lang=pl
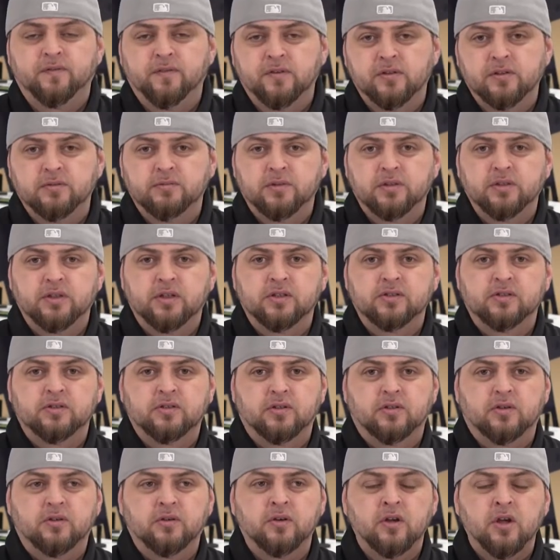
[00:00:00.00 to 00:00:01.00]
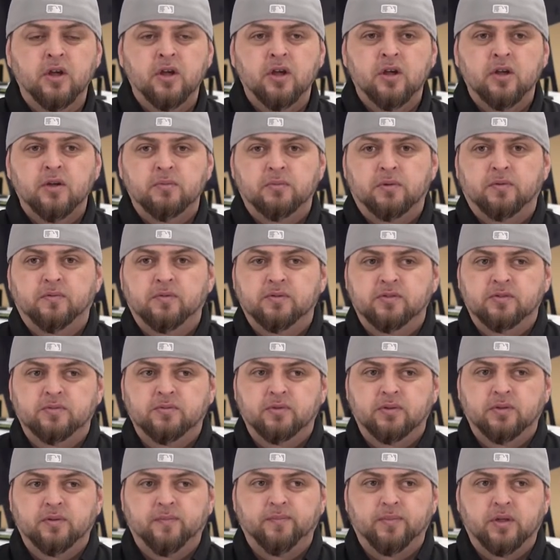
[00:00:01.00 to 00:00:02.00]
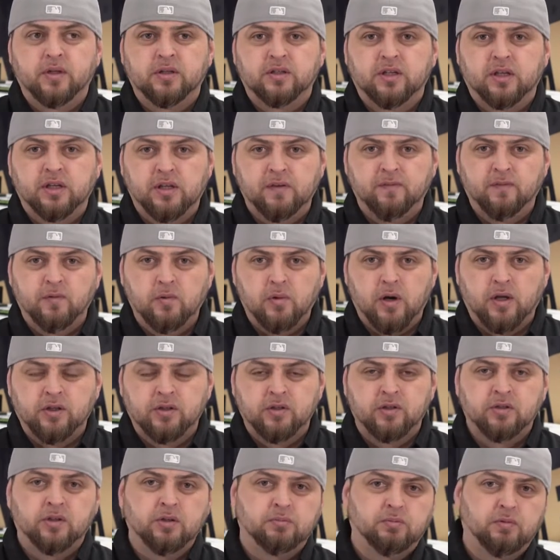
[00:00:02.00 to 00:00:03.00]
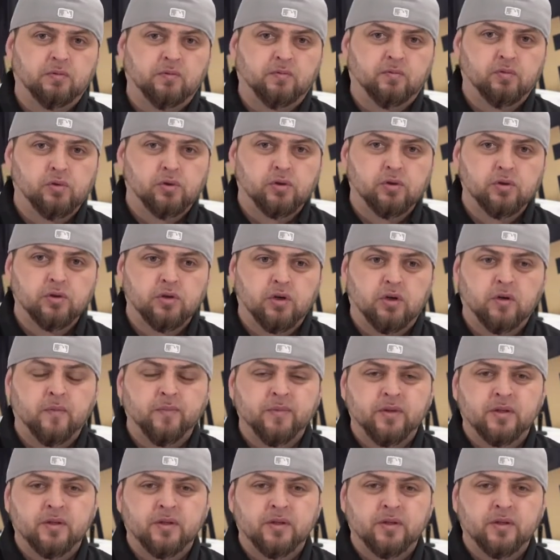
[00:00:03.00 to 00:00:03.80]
Filament jest to powiedzmy taki wkład typu włókno